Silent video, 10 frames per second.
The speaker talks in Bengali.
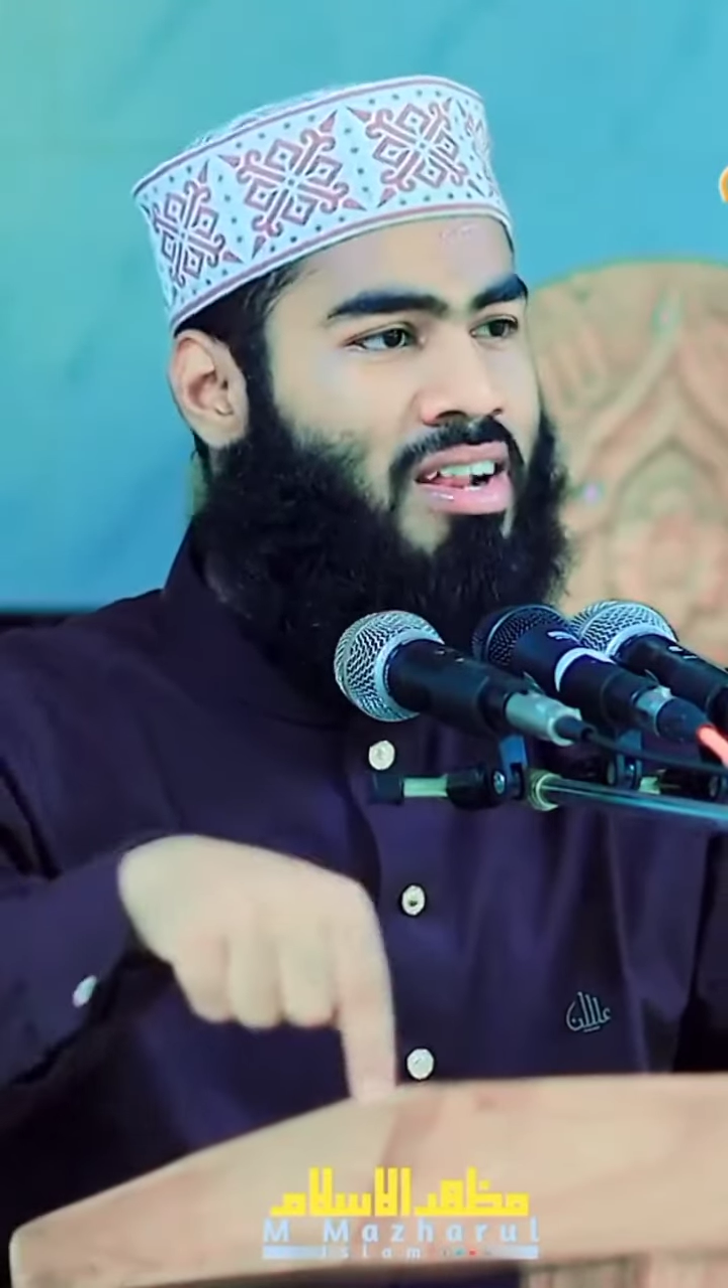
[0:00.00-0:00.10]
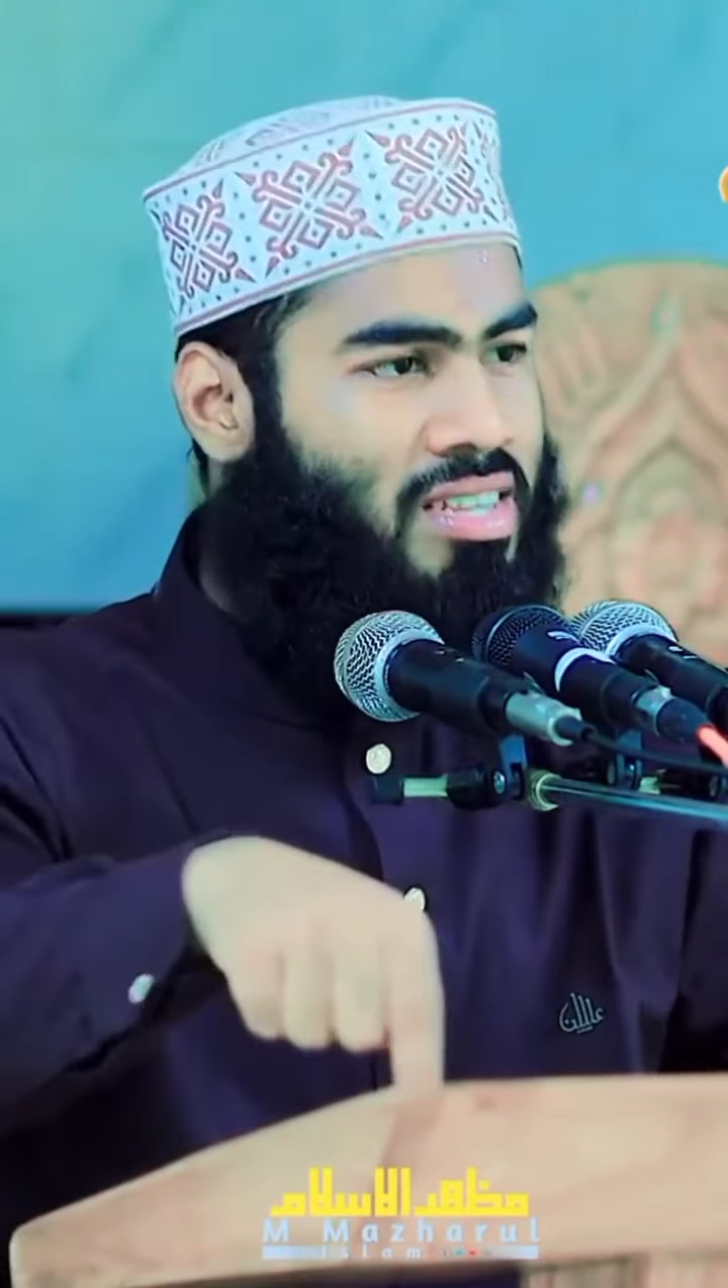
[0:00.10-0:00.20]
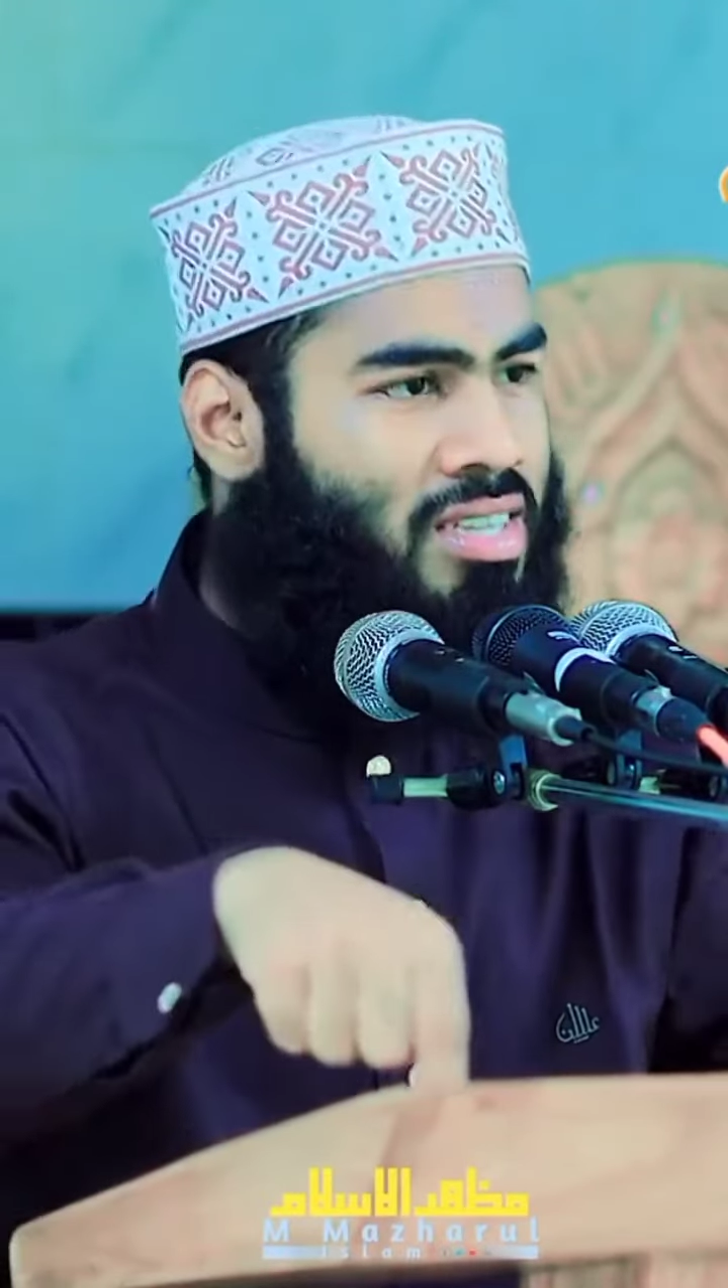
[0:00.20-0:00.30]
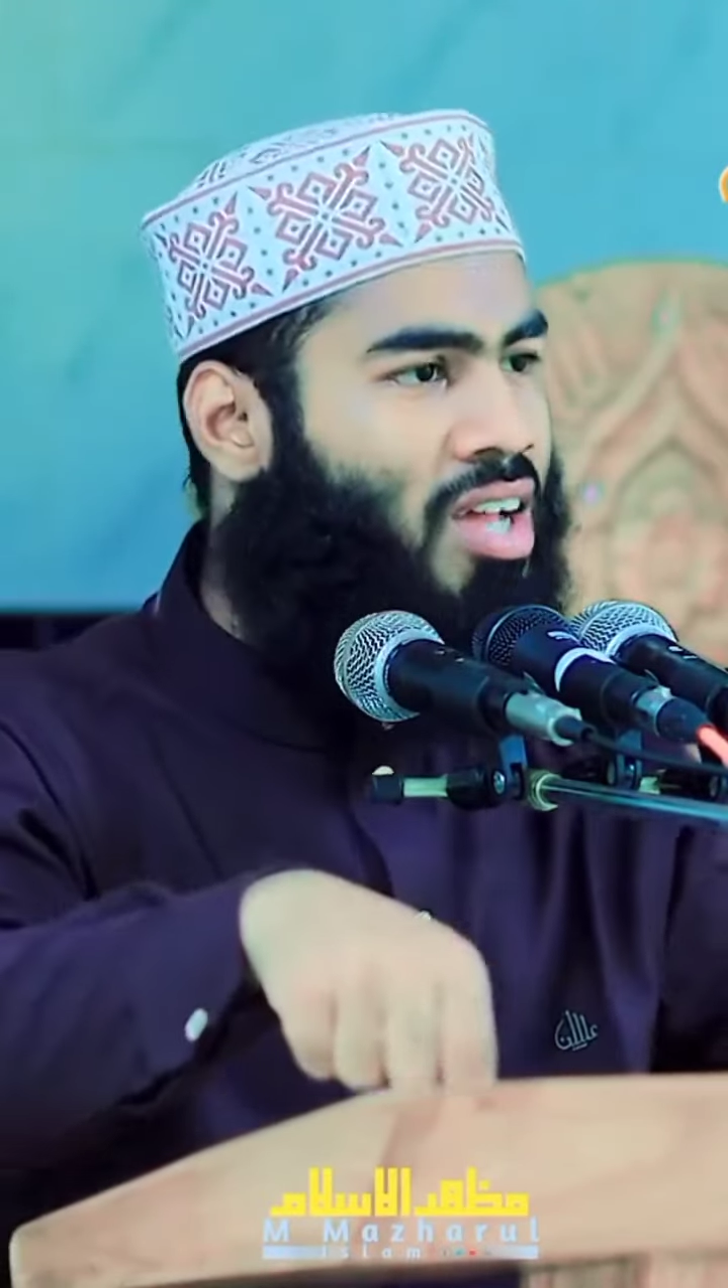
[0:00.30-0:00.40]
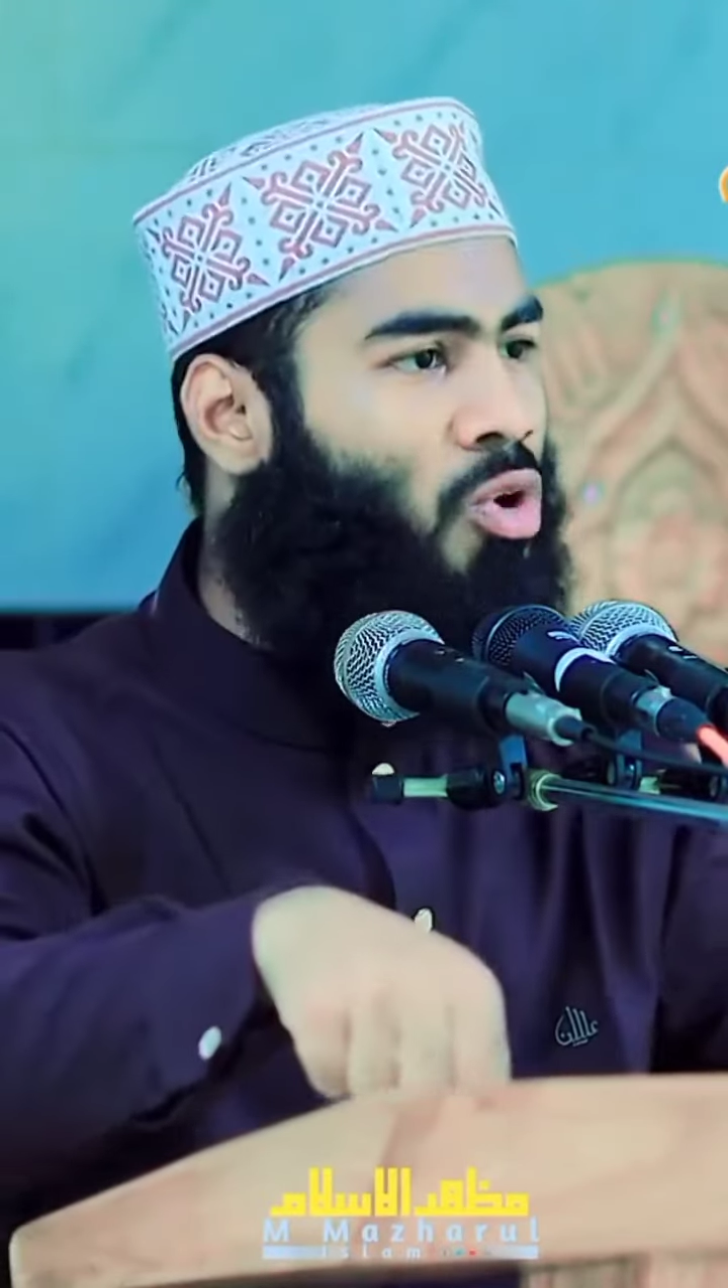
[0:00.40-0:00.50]
আর
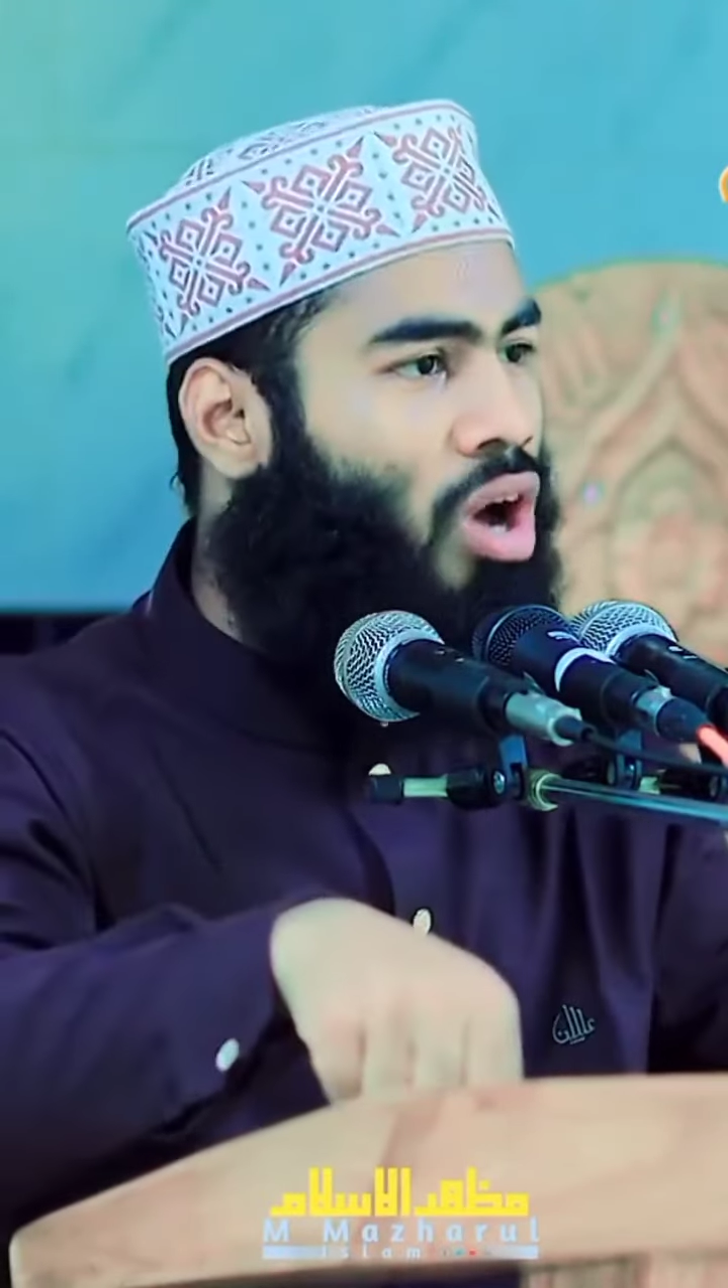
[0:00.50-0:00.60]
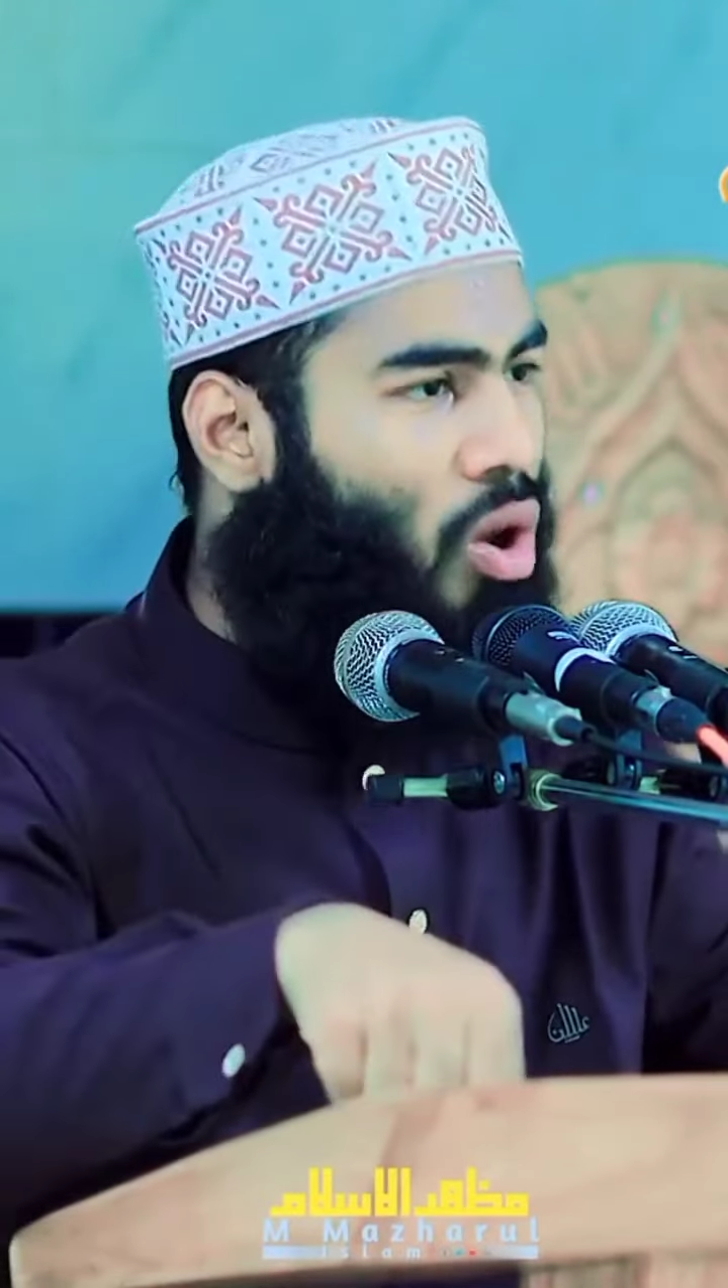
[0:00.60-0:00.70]
রিজাল ও